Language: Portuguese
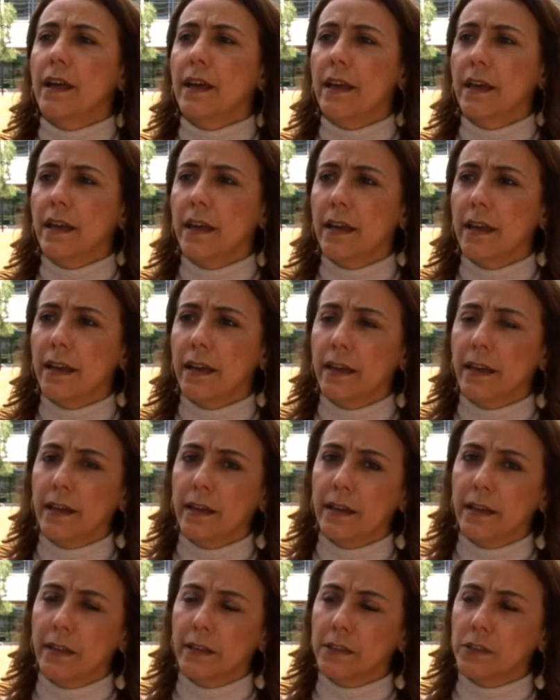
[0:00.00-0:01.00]

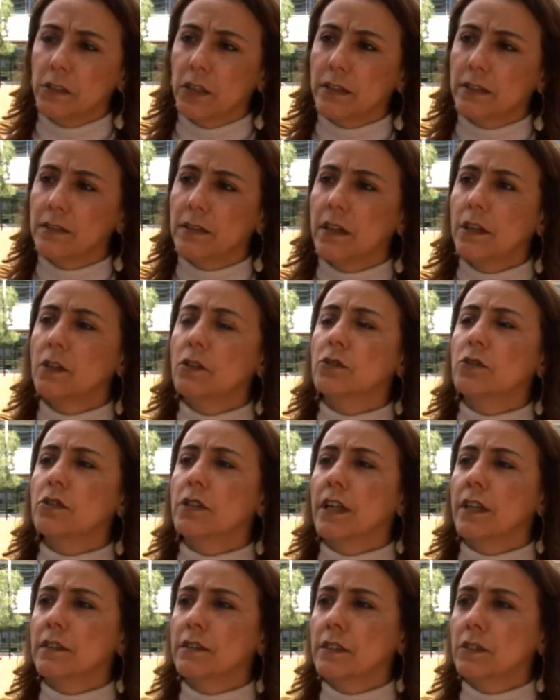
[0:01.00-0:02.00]
é, gestão de
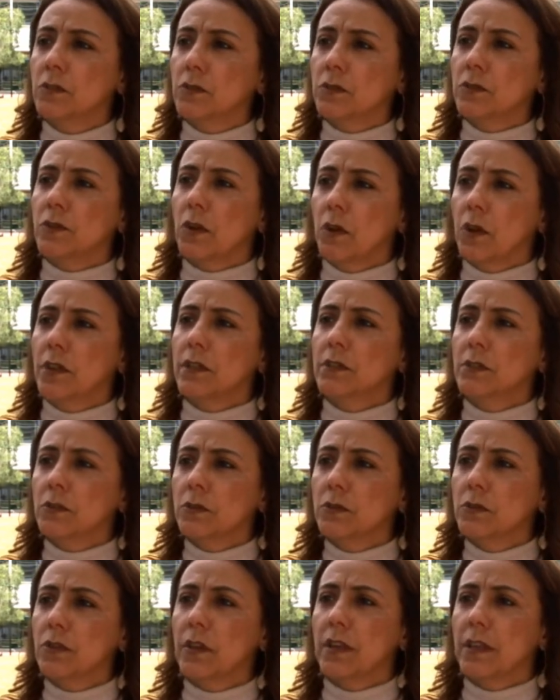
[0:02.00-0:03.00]
resíduos
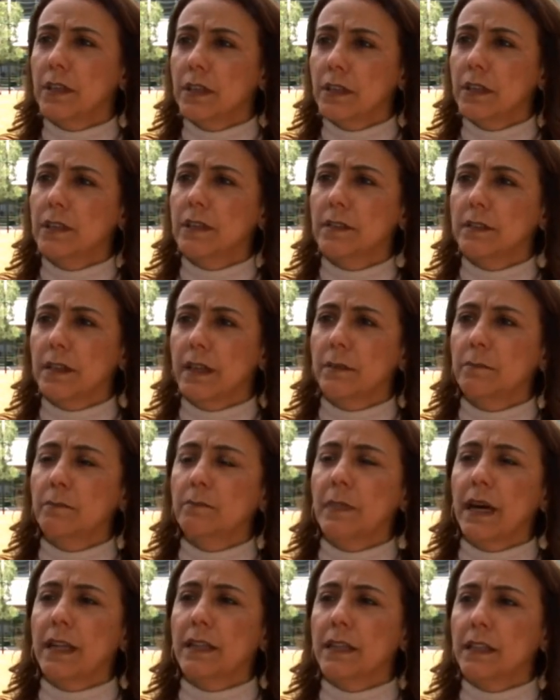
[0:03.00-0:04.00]
sólidos e é,
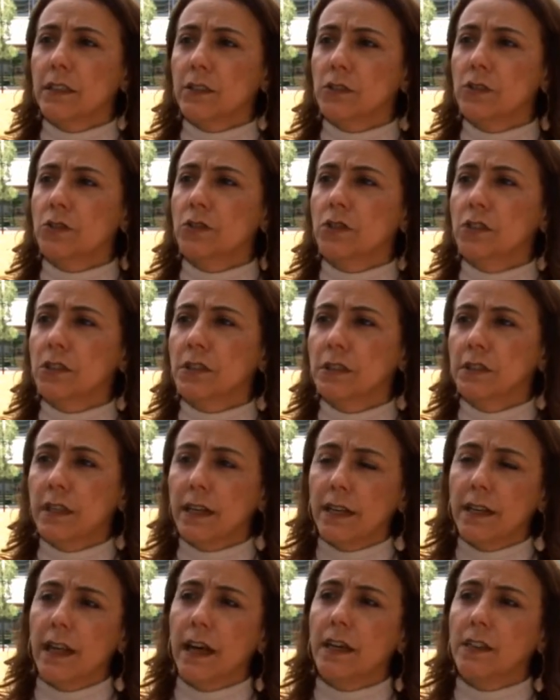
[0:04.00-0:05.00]
manejo de
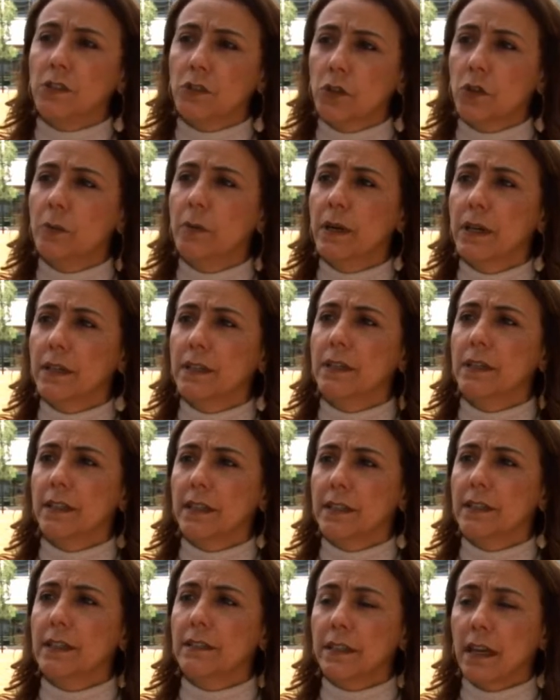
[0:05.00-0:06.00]
drenagem urbana,
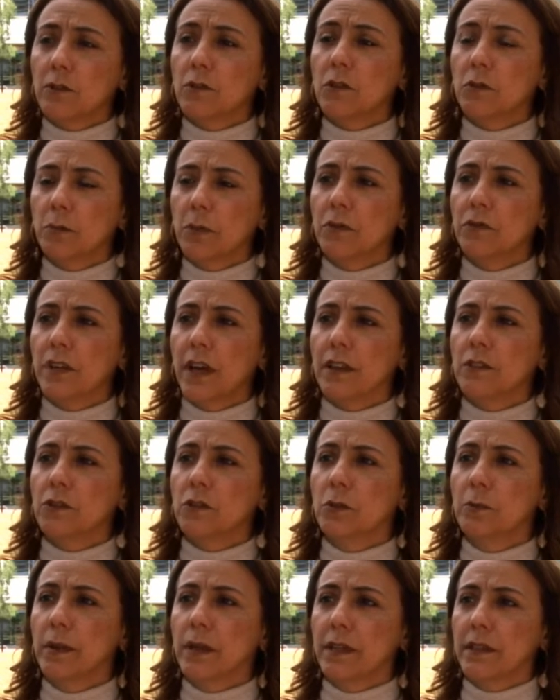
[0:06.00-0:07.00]
né, das águas pluviais
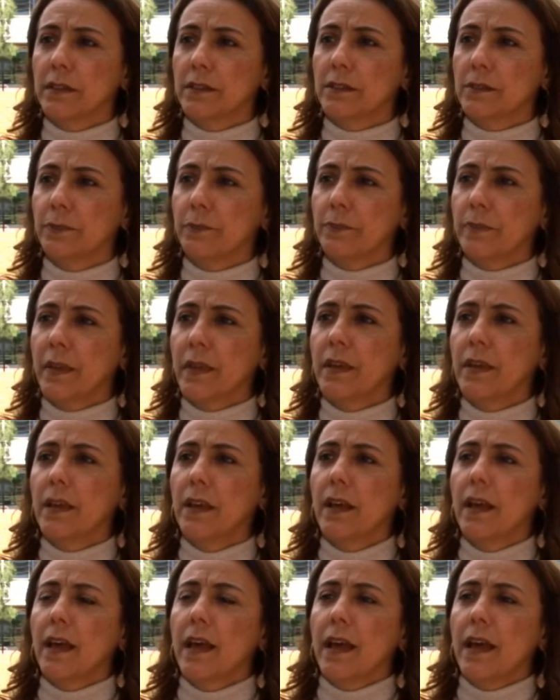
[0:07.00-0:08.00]
urbanas.
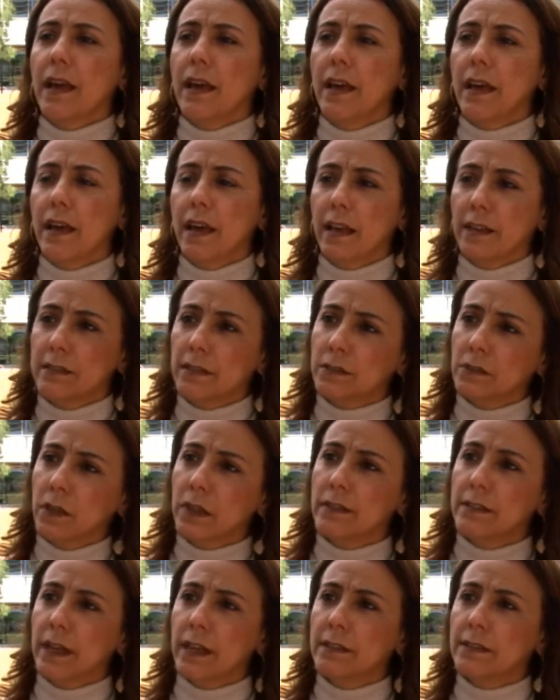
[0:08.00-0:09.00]
É, essas são
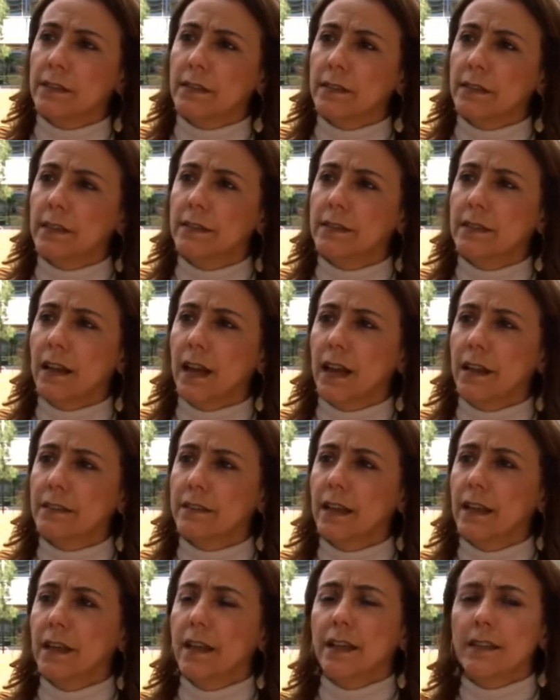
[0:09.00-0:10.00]
as áreas essenciais.